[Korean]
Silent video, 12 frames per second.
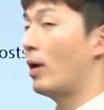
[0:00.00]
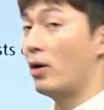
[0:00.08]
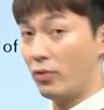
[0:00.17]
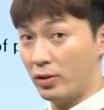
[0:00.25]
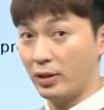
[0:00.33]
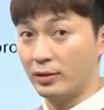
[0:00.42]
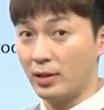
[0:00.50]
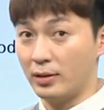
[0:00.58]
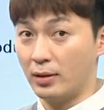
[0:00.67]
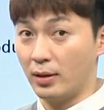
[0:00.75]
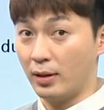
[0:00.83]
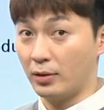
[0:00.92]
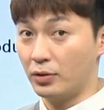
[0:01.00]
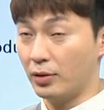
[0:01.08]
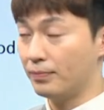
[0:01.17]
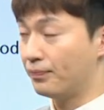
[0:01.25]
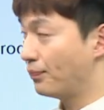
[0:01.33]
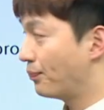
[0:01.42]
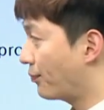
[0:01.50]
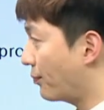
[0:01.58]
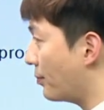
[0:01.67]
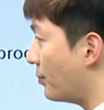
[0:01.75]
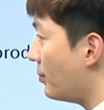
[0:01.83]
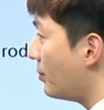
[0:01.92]
관련 있다는 사실 알았죠?
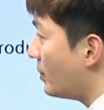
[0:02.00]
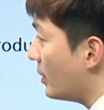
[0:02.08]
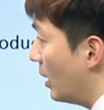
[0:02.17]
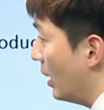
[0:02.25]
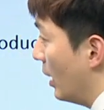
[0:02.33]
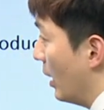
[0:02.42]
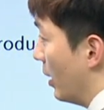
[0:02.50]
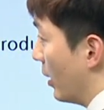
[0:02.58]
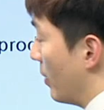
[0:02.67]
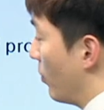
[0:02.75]
이렇게